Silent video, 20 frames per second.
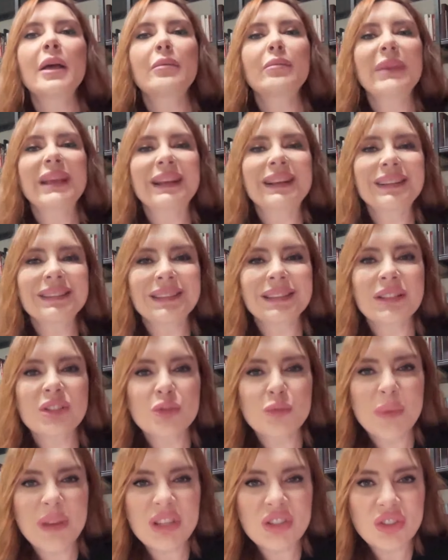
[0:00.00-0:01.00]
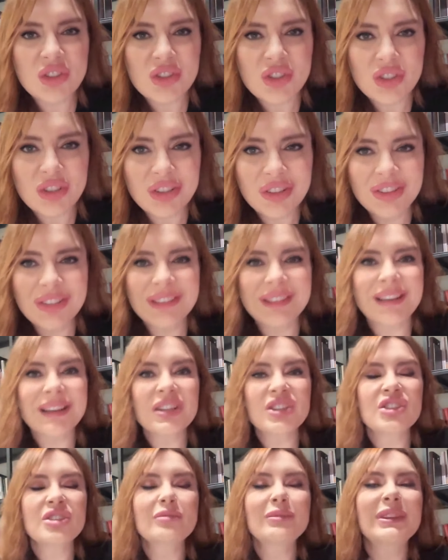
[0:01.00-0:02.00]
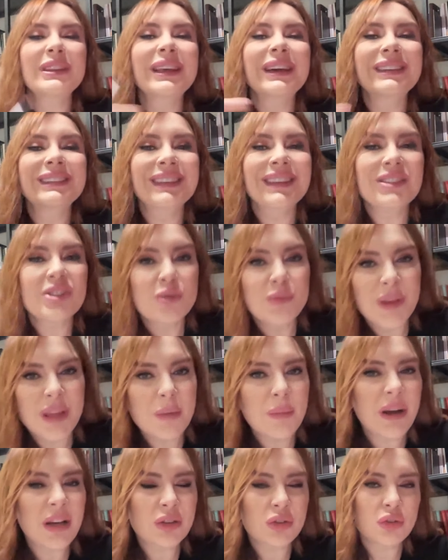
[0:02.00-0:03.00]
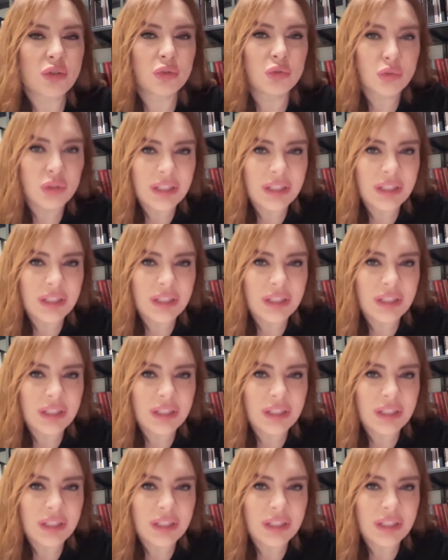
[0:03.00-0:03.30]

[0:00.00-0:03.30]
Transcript: Meral Danış Beştaş'ın adı daha şimdiden geçmeye başlıyor.